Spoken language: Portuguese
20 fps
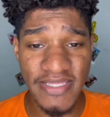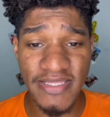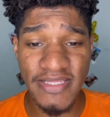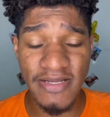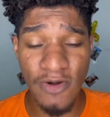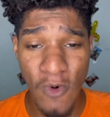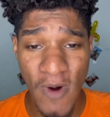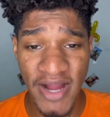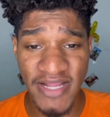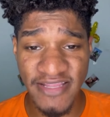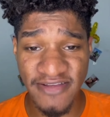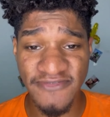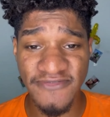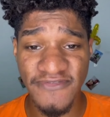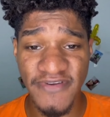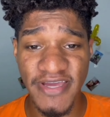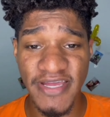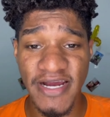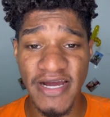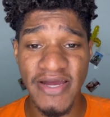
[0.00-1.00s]

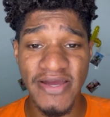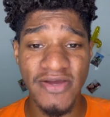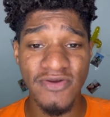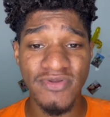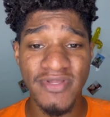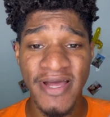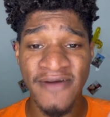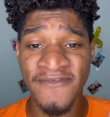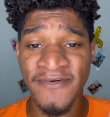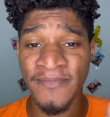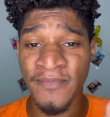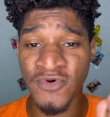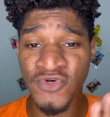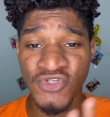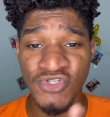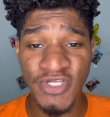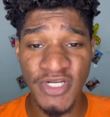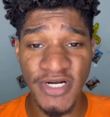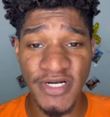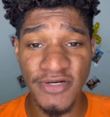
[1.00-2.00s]
quarta-feira eu tava
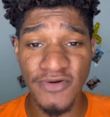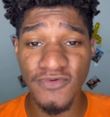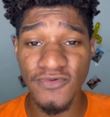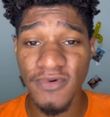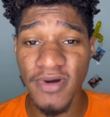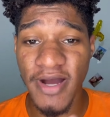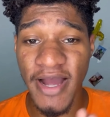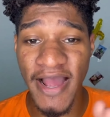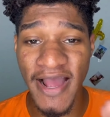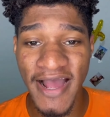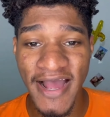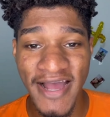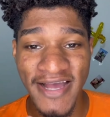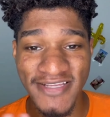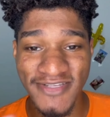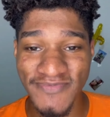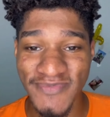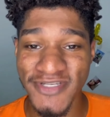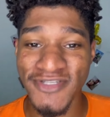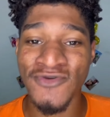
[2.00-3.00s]
mostrando
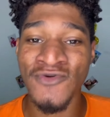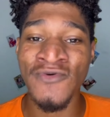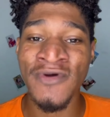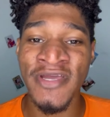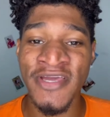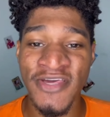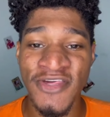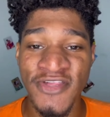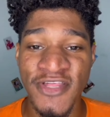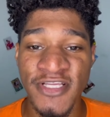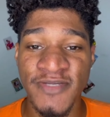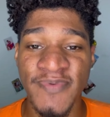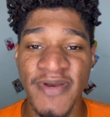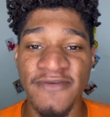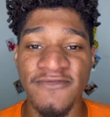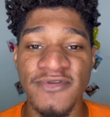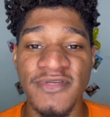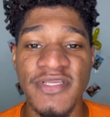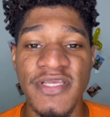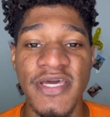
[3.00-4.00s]
as minhas conquistas para
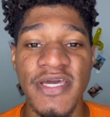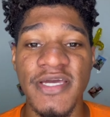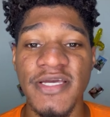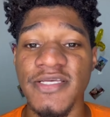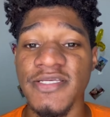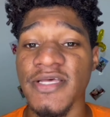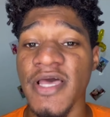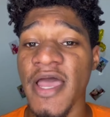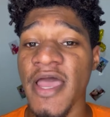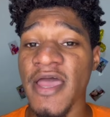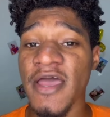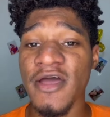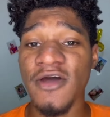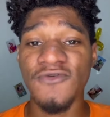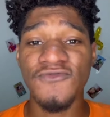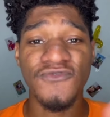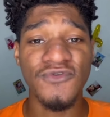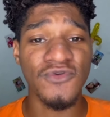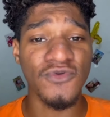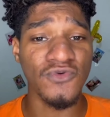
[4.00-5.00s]
vocês.
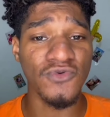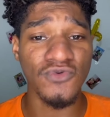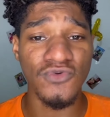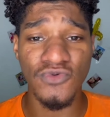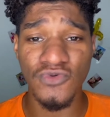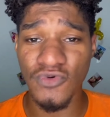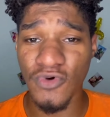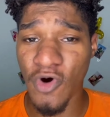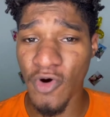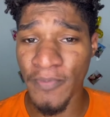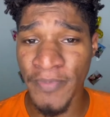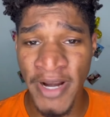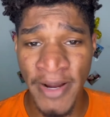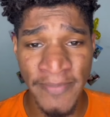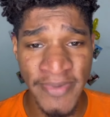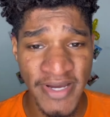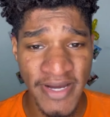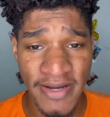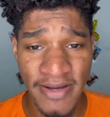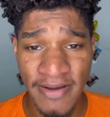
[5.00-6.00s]
Fui no, comprar
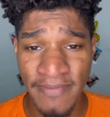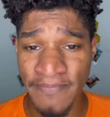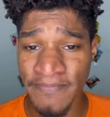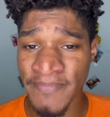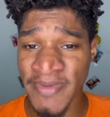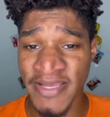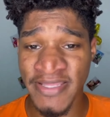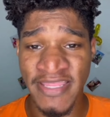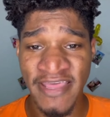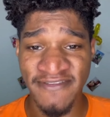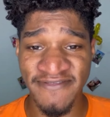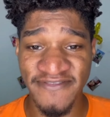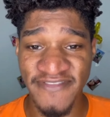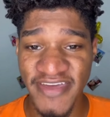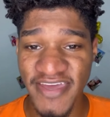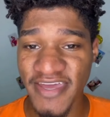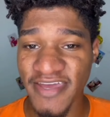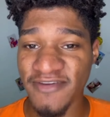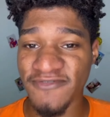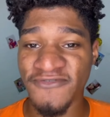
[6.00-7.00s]
minha, minha
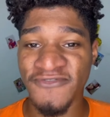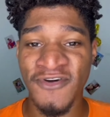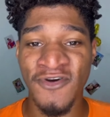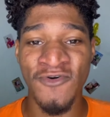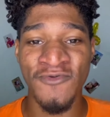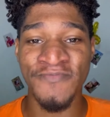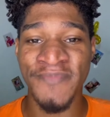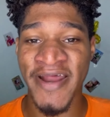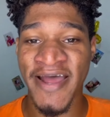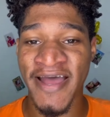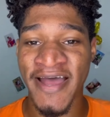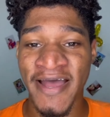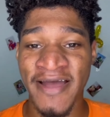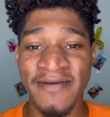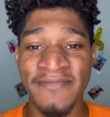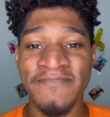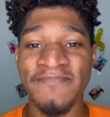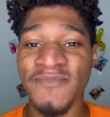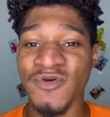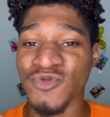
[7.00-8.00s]
TV, fui
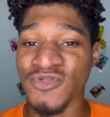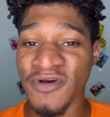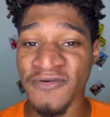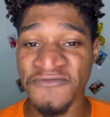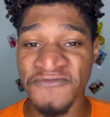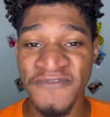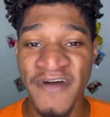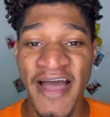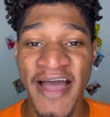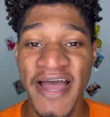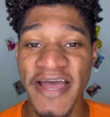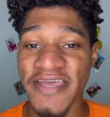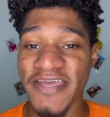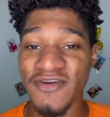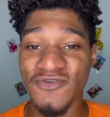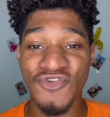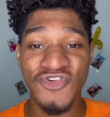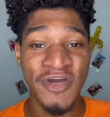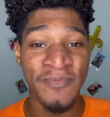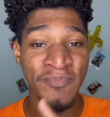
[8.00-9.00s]
comprar meu sofá e
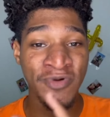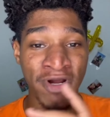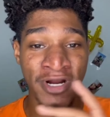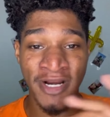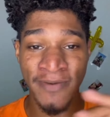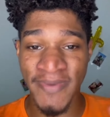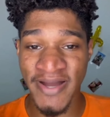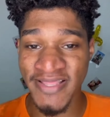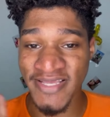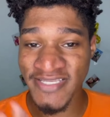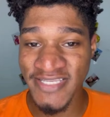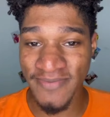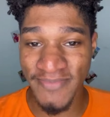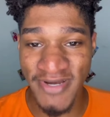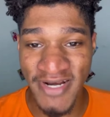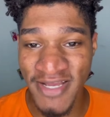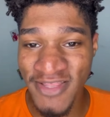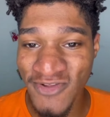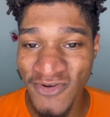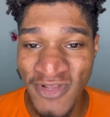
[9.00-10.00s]
eu tinha programado a
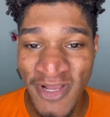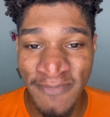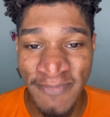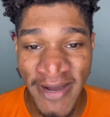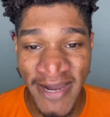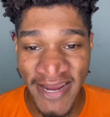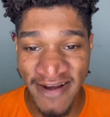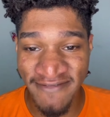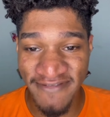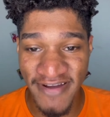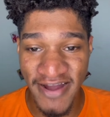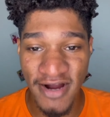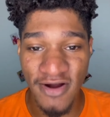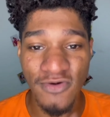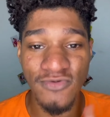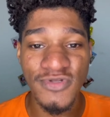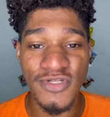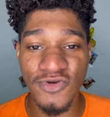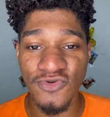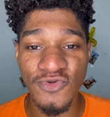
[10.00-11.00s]
semana toda para gravar
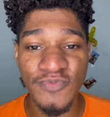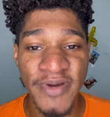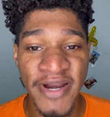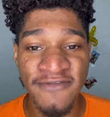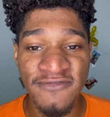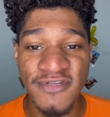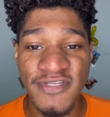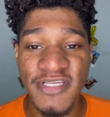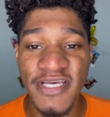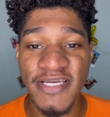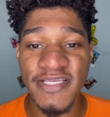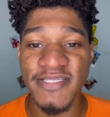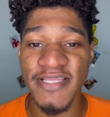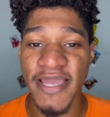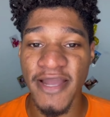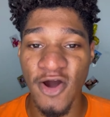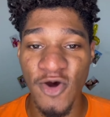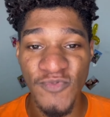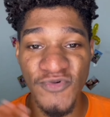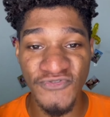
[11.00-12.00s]
conteúdo para vocês, né?
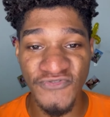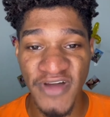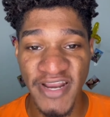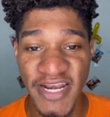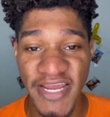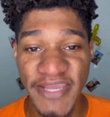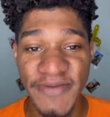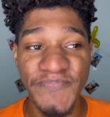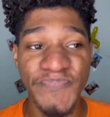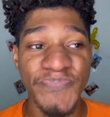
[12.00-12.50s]
Como eu falei.